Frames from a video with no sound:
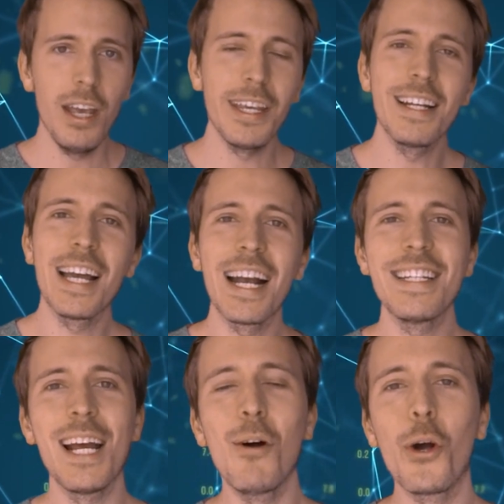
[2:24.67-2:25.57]
Y hasta acá
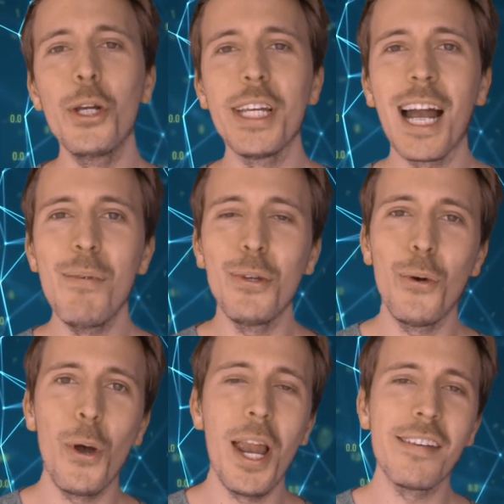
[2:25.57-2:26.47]
llegamos con este
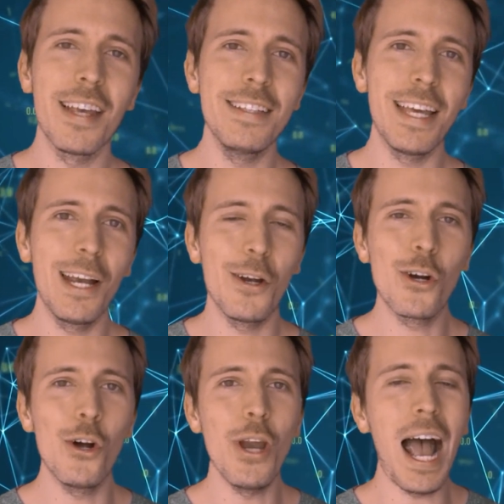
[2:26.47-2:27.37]
capítulo de la 100
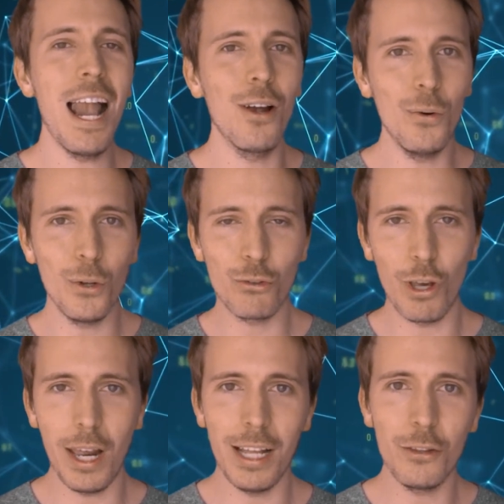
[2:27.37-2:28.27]
Tecno con algunos
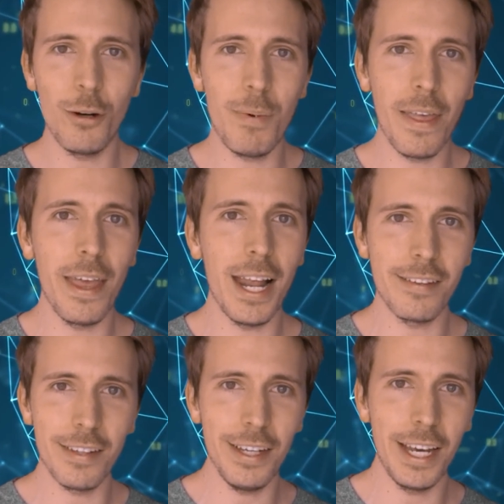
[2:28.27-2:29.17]
adelantos más de
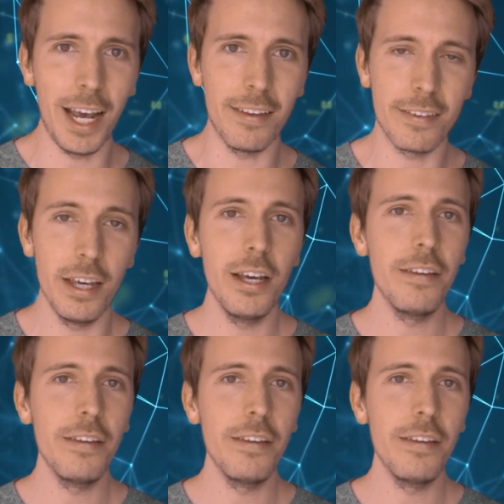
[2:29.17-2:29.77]
la CIES.